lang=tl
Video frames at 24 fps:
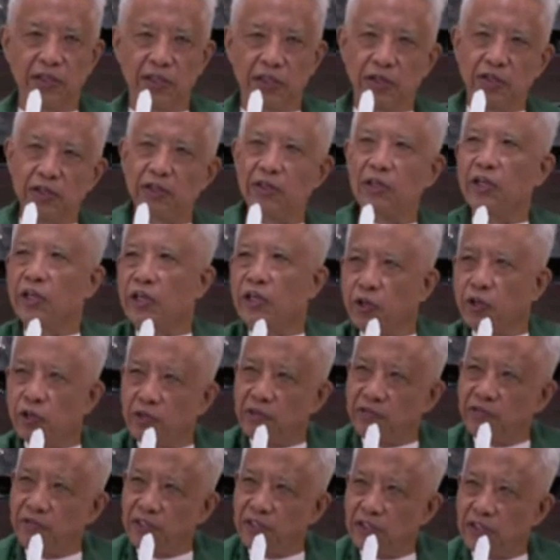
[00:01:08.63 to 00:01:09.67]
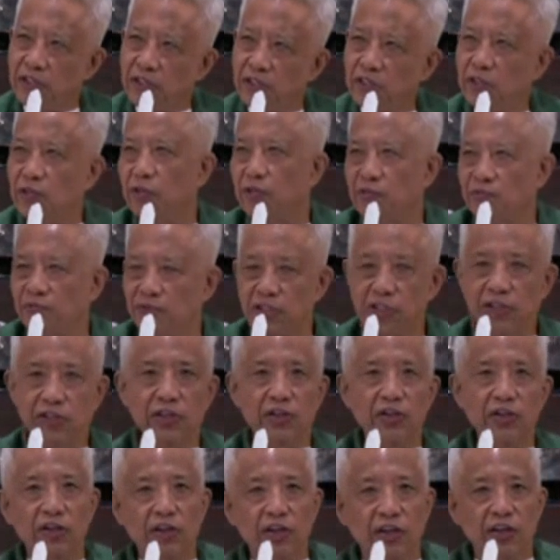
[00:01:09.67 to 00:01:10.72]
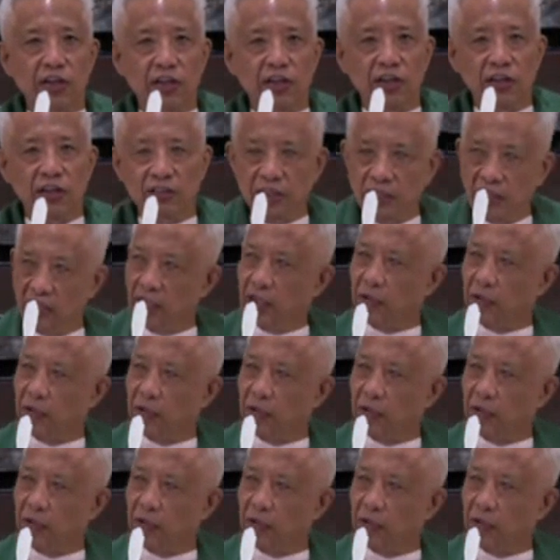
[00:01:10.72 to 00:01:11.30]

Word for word: Yun, you revisit your vision,